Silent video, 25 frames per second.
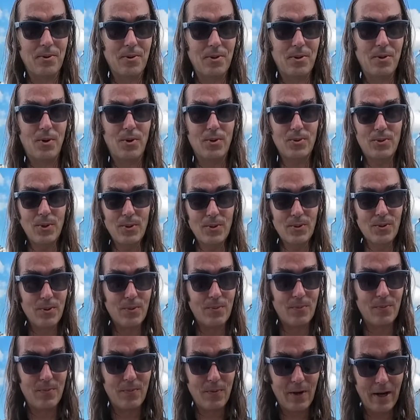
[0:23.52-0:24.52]
ドにほとん
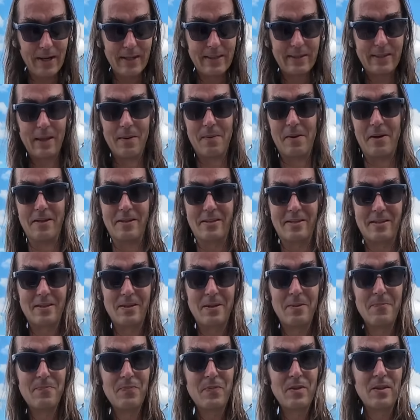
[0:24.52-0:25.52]
ど入ってます。
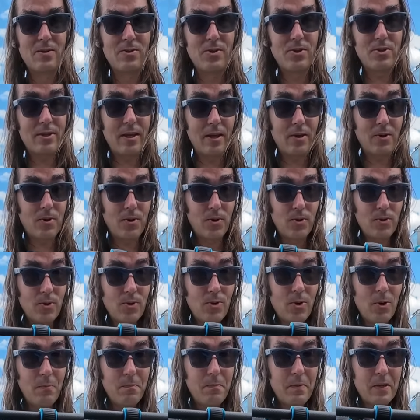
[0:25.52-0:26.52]
そしてこの
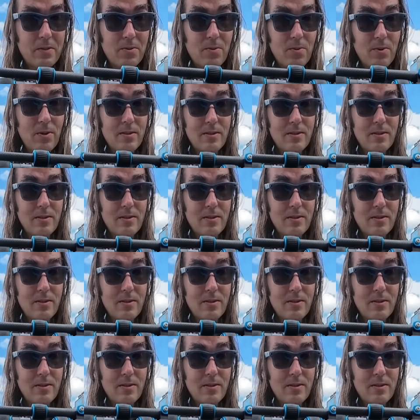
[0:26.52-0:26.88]
コンパクト